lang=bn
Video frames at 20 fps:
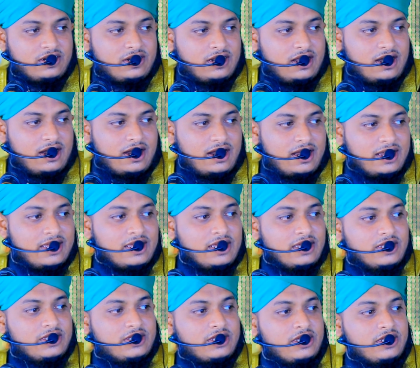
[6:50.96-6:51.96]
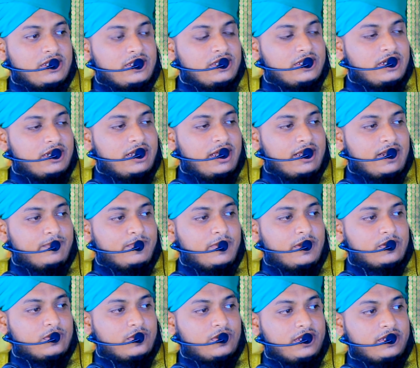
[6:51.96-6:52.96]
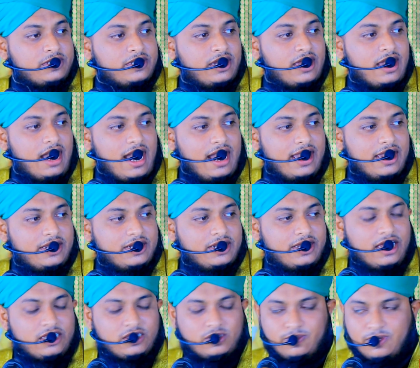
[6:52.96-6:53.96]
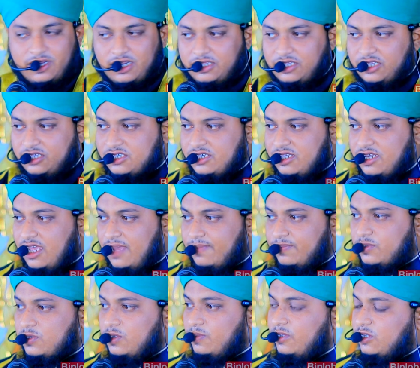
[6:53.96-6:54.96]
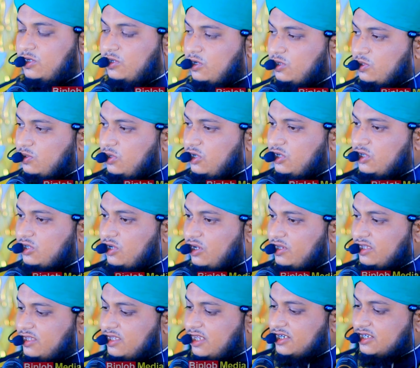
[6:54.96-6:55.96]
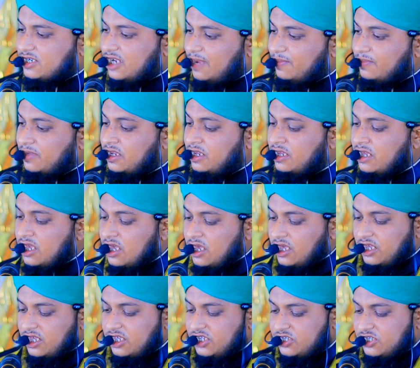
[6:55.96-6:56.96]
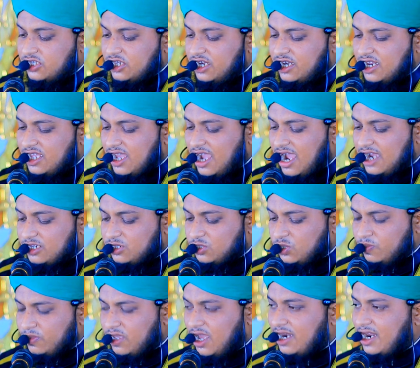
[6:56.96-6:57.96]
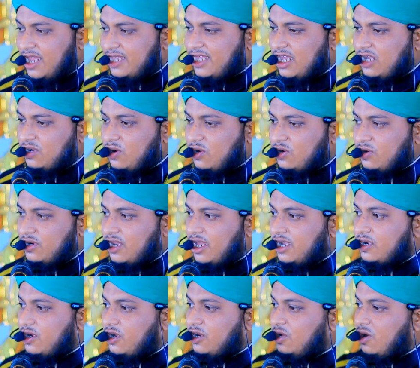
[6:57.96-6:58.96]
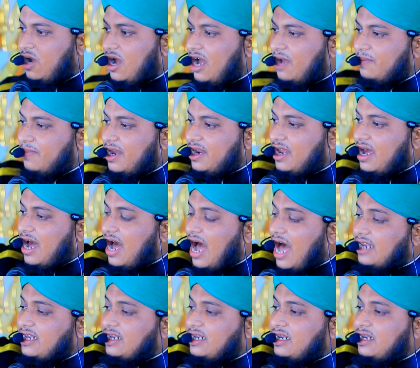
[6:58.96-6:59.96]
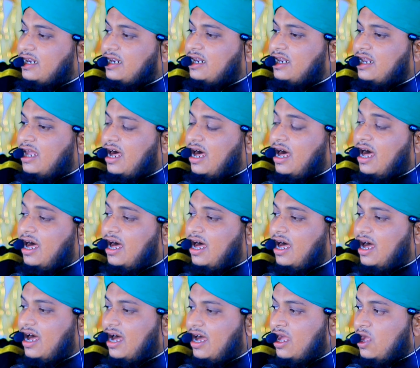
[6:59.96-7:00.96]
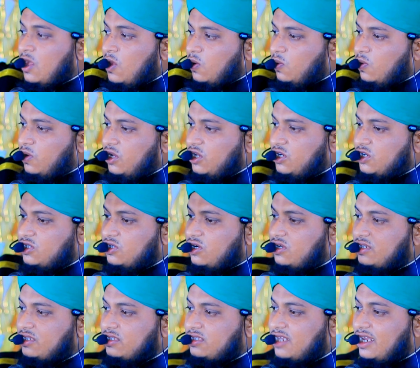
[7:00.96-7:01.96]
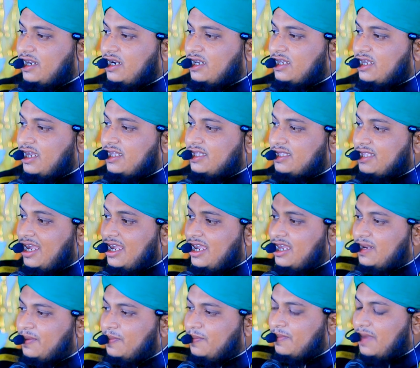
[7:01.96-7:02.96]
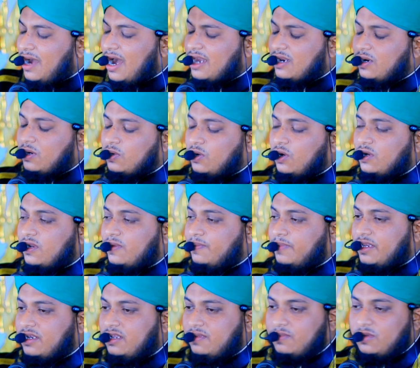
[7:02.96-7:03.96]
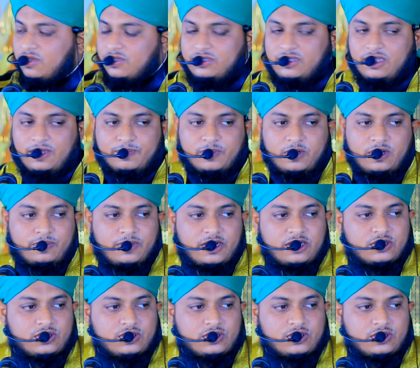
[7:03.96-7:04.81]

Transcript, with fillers: না তিন দিনের ভিতরে যে আইডিয়া তোমার দিছিলাম তুমি যতই সন্তান স্বামী স্ত্রীর খাট তুমি আলাদা করো না কেন আমার আল্লাহ ওই সন্তানকে তাইয়ের মার গর্বের মধ্যে প্রবেশ